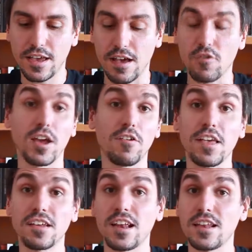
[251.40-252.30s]
que aunque no
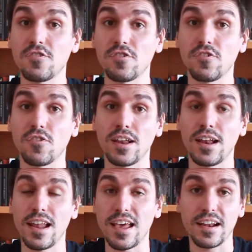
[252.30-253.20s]
haya salido
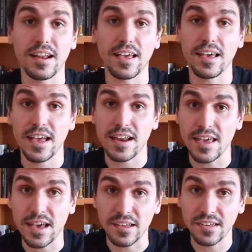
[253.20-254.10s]
el LR que
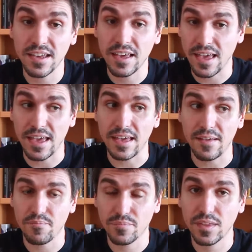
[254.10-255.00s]
quería, sí
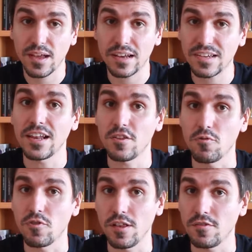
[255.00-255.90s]
que ha
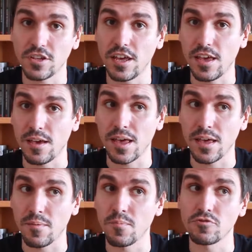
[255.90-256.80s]
salido uno de los que
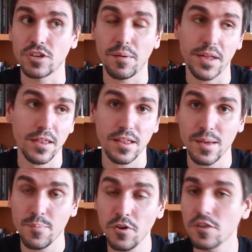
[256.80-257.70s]
buscaba de hace
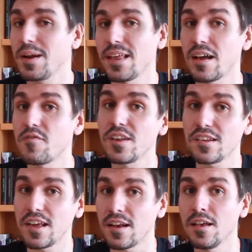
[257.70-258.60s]
tiempo. Es verdad que
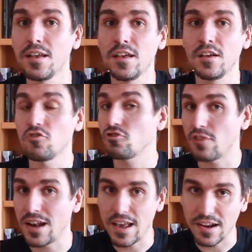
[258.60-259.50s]
Freezer no es
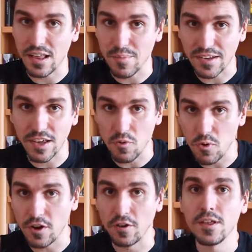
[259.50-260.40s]
un LR demasiado
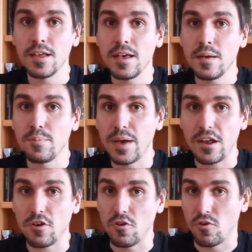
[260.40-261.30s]
bueno
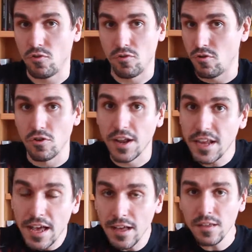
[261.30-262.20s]
pero lo
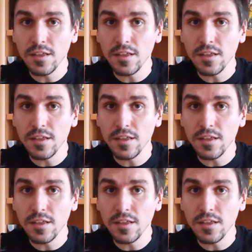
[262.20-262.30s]
quería.